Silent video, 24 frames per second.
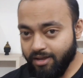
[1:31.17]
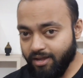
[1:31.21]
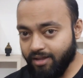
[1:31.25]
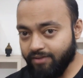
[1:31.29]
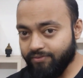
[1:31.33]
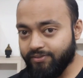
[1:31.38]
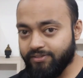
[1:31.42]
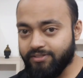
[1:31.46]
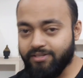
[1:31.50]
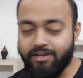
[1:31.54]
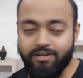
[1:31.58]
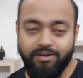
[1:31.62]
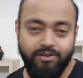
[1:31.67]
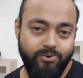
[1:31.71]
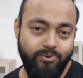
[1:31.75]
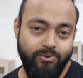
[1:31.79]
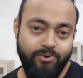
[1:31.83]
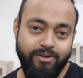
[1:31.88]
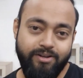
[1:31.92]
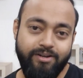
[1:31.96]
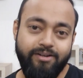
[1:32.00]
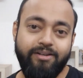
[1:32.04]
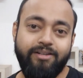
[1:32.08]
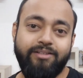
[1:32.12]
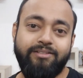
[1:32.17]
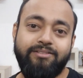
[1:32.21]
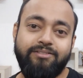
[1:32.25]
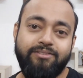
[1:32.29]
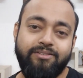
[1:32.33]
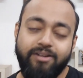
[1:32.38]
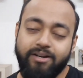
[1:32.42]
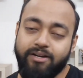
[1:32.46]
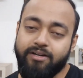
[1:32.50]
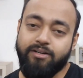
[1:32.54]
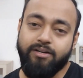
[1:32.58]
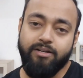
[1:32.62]
काफ़ी सारे लोग
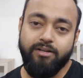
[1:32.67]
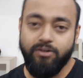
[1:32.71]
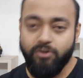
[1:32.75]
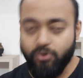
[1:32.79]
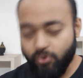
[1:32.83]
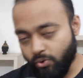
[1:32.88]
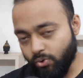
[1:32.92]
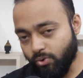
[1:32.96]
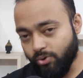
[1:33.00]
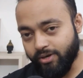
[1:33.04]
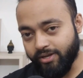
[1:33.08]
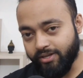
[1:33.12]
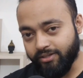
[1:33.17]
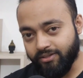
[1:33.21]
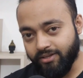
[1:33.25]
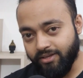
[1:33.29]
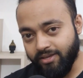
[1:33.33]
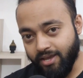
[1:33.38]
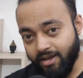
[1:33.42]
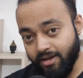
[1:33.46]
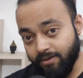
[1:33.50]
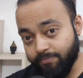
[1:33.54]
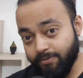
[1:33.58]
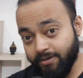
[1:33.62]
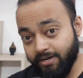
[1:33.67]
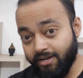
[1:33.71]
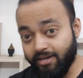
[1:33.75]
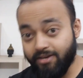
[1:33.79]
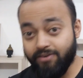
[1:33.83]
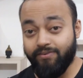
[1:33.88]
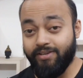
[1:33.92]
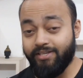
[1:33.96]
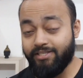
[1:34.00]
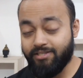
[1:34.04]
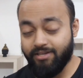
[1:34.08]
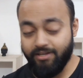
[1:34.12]
रेस्ट्रिक्ट हो गए थे यहां पर
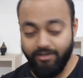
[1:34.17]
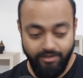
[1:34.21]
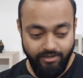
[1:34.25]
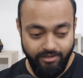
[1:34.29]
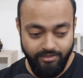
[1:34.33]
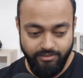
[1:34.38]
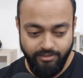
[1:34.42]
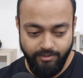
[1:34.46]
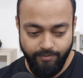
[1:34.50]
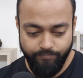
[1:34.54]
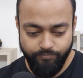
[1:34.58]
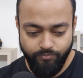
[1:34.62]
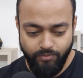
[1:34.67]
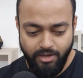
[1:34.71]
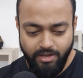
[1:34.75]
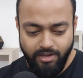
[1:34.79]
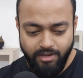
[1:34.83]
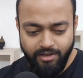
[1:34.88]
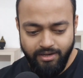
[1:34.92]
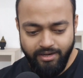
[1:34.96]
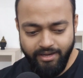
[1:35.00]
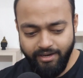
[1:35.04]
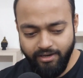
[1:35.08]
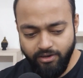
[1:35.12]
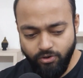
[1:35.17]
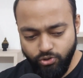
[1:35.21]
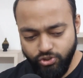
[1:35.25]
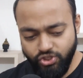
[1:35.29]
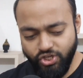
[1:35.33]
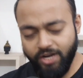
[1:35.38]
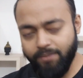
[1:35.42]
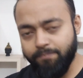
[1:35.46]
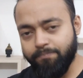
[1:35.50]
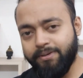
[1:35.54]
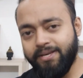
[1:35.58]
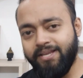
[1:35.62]
इन्वेस्ट करने से लेकिन
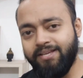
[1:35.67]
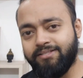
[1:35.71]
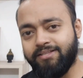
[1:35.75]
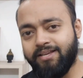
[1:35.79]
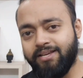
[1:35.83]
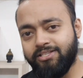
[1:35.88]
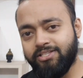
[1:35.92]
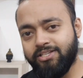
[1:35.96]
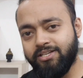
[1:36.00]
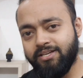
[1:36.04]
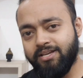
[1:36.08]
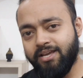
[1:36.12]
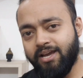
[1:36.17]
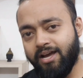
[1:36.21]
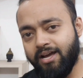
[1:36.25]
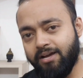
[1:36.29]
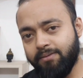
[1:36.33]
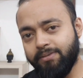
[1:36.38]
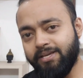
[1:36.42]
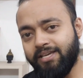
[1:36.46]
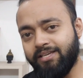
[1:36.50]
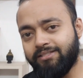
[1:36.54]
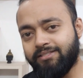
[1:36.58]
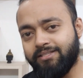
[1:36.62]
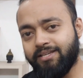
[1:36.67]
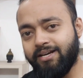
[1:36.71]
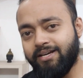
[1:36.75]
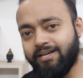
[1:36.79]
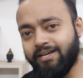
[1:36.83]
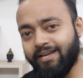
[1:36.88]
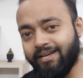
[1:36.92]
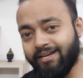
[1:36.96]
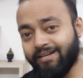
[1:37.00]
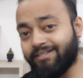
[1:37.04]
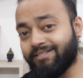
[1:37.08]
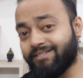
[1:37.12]
कुछ कंपनीज हैं जिनने अब इसके
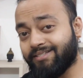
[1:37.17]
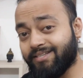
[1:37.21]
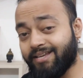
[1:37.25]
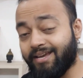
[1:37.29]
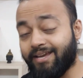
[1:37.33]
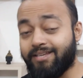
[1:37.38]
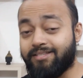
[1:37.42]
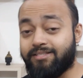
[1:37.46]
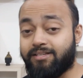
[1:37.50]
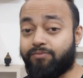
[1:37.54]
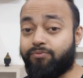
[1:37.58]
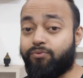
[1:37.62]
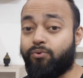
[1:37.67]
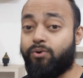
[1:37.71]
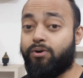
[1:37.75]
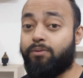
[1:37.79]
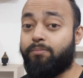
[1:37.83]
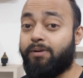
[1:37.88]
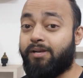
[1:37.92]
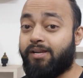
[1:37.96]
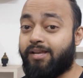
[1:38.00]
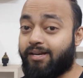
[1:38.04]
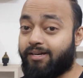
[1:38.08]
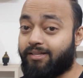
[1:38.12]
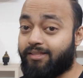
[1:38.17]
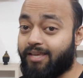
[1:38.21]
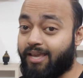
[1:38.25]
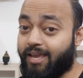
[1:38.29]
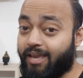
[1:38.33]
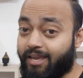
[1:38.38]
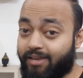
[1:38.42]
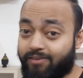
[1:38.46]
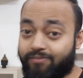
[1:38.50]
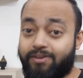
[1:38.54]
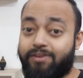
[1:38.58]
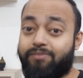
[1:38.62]
टिकट साइज अफोर्डेबल कर दी
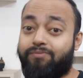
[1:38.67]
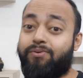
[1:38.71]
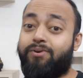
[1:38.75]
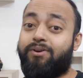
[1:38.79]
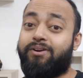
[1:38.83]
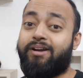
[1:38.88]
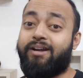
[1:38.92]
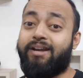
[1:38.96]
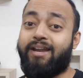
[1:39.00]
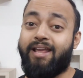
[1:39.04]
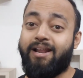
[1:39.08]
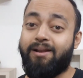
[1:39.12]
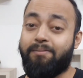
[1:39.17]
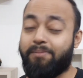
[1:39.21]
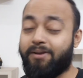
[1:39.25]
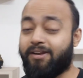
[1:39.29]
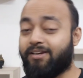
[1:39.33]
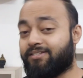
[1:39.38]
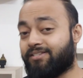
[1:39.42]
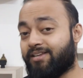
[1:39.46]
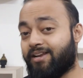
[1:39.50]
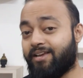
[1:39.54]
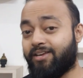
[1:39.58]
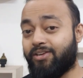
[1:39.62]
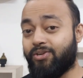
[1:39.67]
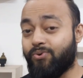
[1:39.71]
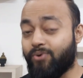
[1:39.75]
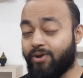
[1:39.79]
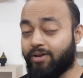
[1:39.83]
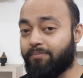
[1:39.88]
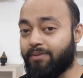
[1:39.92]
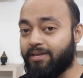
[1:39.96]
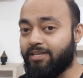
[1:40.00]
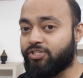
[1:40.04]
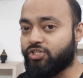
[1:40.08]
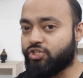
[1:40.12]
इवन फॉर रिटेल प्लेयर्स लाइक यू
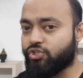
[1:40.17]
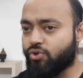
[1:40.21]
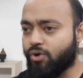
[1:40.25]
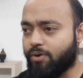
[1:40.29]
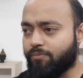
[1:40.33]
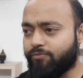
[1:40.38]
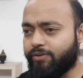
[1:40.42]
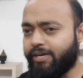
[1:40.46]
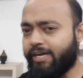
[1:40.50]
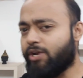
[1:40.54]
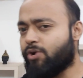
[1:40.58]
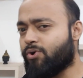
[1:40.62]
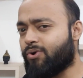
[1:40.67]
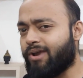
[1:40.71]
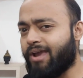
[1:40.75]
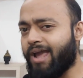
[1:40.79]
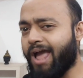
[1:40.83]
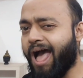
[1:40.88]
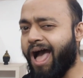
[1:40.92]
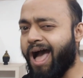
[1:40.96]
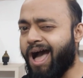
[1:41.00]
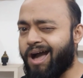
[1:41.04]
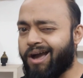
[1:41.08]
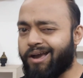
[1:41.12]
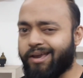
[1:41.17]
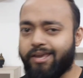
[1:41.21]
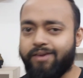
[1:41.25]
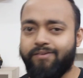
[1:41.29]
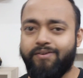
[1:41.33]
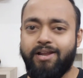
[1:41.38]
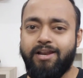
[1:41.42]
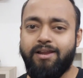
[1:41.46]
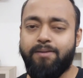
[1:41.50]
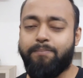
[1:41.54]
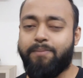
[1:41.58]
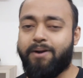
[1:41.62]
एंड मी जिसको हम वीडियो के आगे
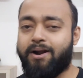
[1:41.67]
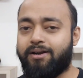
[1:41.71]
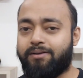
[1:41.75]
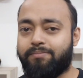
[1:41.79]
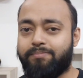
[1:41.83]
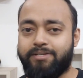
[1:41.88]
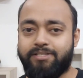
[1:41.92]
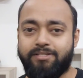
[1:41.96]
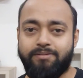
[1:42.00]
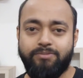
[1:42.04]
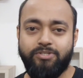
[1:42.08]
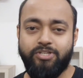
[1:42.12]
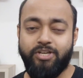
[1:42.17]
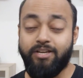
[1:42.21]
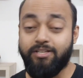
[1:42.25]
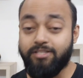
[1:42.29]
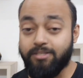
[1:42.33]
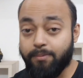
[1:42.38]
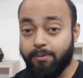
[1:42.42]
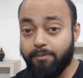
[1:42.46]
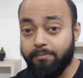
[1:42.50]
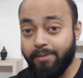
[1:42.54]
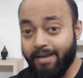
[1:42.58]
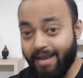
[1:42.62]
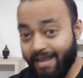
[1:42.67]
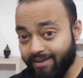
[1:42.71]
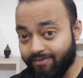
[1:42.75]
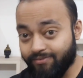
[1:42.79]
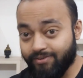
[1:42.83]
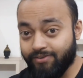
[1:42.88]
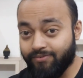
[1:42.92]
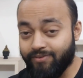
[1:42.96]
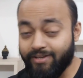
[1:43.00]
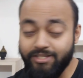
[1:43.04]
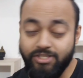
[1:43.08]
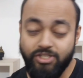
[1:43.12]
वाले पार्ट में समझेंगे जब हम
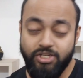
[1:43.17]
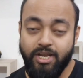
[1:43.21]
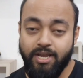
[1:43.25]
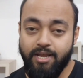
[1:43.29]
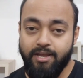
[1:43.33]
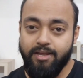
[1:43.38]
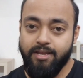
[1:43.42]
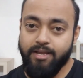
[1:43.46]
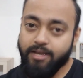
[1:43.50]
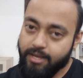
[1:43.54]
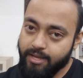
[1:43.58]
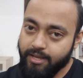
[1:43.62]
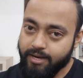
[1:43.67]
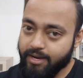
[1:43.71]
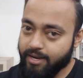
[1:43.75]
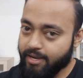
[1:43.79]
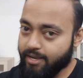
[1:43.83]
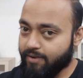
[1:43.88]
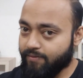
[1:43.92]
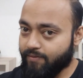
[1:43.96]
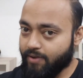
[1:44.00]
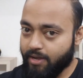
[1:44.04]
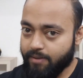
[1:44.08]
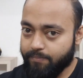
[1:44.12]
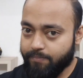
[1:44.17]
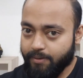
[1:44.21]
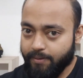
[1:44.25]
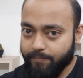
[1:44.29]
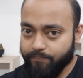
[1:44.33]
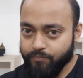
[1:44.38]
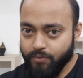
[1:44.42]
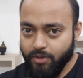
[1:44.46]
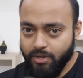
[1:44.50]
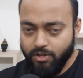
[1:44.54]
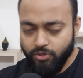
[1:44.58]
लाइव इन्वेस्ट करेंगे वहां पे